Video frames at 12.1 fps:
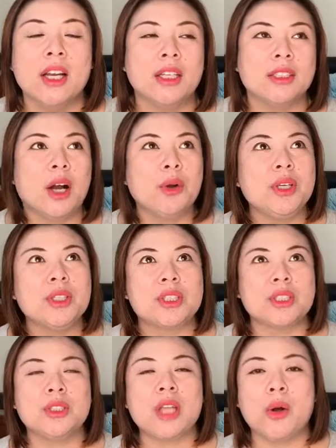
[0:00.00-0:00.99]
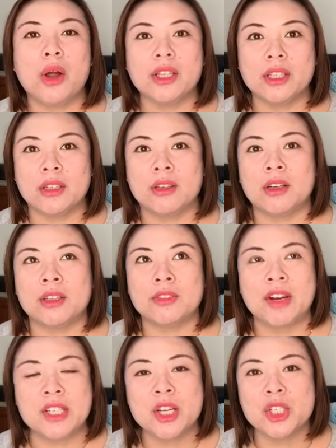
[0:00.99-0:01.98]
然后一直到呃
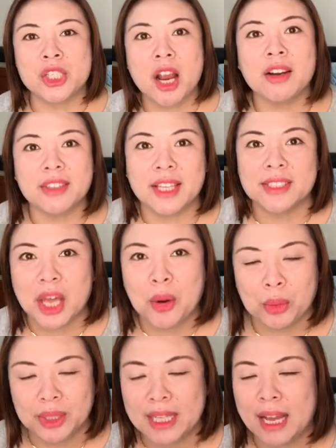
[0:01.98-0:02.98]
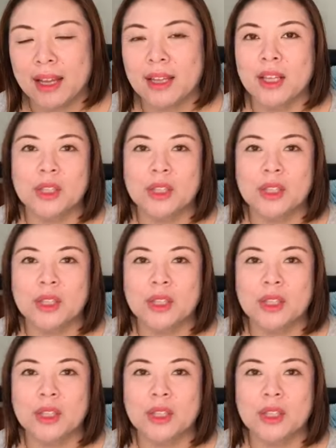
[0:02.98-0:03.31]
晚上十二点才回家，